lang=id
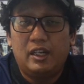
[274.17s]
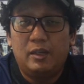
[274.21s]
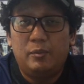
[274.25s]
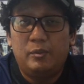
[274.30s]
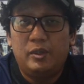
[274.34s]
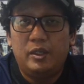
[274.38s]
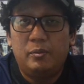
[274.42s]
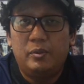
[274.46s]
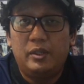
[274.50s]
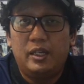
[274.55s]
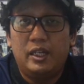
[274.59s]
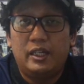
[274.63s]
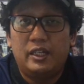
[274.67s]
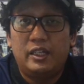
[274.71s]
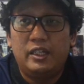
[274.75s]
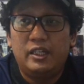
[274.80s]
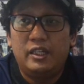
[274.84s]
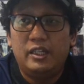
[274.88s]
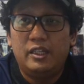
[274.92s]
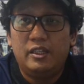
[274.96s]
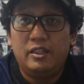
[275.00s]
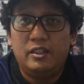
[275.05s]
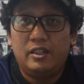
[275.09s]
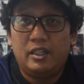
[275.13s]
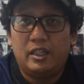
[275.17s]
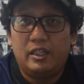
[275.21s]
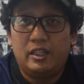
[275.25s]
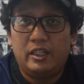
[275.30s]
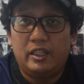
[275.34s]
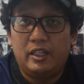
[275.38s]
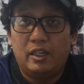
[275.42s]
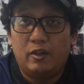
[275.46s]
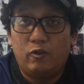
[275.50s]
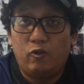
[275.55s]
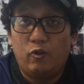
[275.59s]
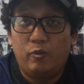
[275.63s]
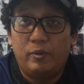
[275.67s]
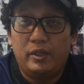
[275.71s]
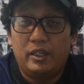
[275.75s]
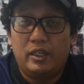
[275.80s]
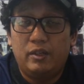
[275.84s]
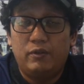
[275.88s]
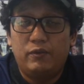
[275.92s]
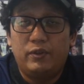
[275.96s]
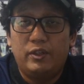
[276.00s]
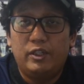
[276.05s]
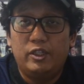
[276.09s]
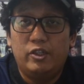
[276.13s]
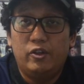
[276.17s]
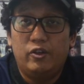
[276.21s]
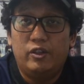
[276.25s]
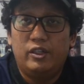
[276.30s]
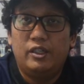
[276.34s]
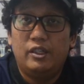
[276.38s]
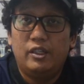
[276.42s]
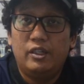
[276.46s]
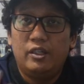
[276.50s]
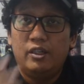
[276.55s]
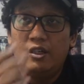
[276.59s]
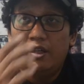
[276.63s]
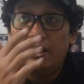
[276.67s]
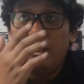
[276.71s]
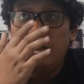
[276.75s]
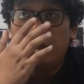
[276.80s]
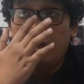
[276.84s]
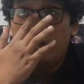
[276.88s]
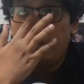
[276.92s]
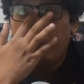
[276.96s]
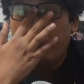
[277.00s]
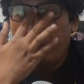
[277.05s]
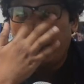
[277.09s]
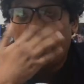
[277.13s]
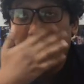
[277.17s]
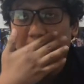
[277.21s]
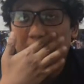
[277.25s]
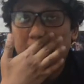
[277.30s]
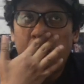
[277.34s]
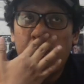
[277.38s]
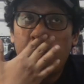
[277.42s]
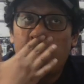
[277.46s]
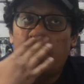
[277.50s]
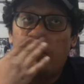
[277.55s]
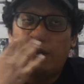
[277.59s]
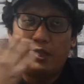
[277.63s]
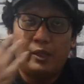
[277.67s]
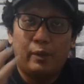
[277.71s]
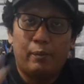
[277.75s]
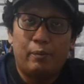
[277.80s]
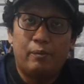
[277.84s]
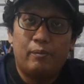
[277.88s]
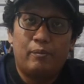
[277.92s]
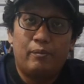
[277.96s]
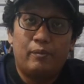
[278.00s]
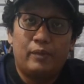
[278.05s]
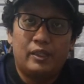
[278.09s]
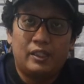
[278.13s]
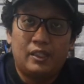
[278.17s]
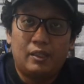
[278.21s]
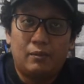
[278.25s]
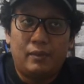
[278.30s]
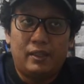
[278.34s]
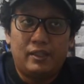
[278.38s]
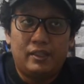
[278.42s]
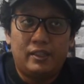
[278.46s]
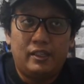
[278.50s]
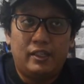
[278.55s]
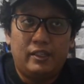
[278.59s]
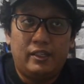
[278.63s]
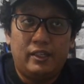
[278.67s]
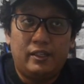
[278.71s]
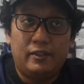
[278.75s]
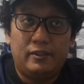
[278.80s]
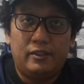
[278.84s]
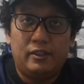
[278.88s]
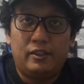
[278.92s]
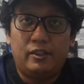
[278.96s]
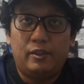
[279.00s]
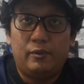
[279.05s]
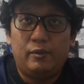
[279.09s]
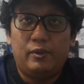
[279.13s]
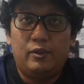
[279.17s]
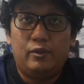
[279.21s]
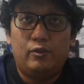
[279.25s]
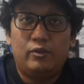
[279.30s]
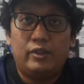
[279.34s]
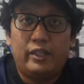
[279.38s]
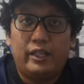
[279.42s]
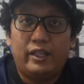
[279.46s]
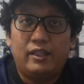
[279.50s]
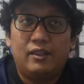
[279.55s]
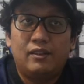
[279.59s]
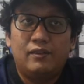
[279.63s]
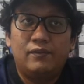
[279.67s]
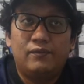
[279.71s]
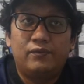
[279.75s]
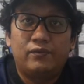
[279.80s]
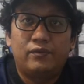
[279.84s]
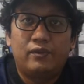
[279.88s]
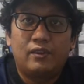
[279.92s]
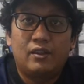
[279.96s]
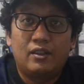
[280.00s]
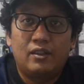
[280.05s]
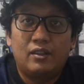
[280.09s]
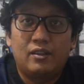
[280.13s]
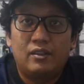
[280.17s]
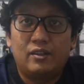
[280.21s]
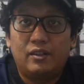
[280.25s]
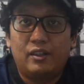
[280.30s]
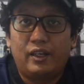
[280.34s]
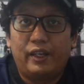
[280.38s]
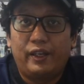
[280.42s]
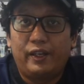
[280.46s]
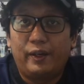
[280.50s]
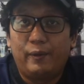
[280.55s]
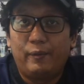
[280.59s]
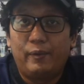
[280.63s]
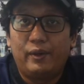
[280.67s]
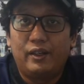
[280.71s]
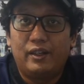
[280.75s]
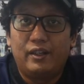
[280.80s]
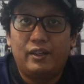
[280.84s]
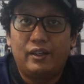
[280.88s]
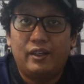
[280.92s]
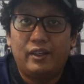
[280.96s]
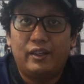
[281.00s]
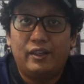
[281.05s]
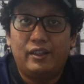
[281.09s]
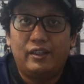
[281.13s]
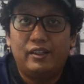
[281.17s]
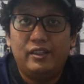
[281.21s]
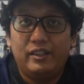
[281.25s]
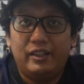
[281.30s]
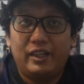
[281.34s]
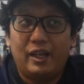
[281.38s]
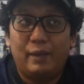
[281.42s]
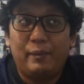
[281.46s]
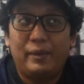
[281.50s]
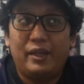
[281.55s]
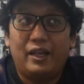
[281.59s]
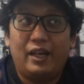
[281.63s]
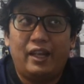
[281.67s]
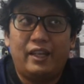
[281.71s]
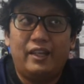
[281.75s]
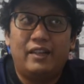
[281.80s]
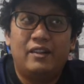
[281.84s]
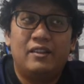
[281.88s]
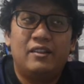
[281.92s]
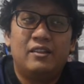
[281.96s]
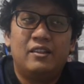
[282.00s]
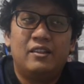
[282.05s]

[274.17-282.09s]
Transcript: Lebih-lebih lagi nih, ketika gue bikin video ini PSG baru aja mecat pelatihnya ya si siapa Tuchel kayak nama kayak ini kamera ya